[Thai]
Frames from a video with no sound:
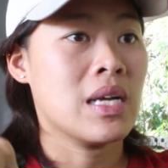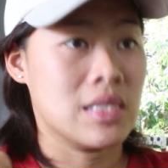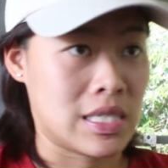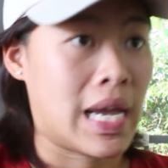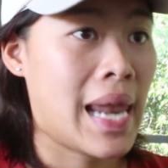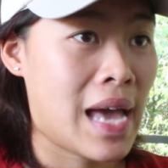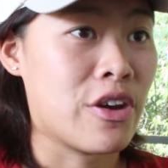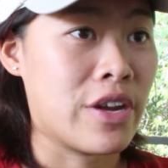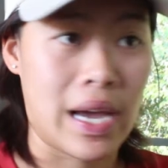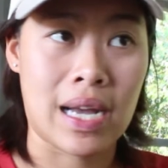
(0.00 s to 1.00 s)
แต่ใช้แรง
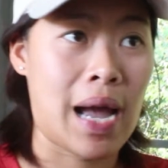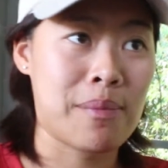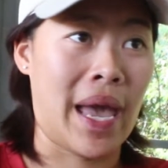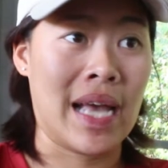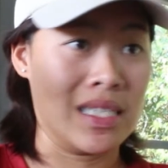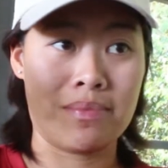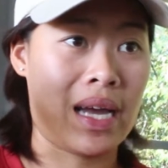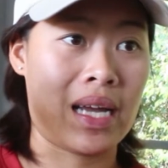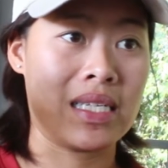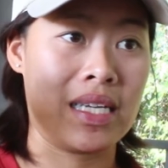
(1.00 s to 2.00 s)
หน่อยนะกล้ามแขนจะ
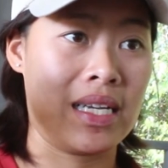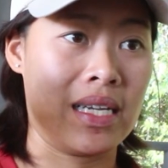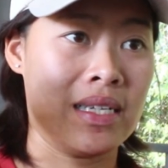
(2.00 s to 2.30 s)
มาทันที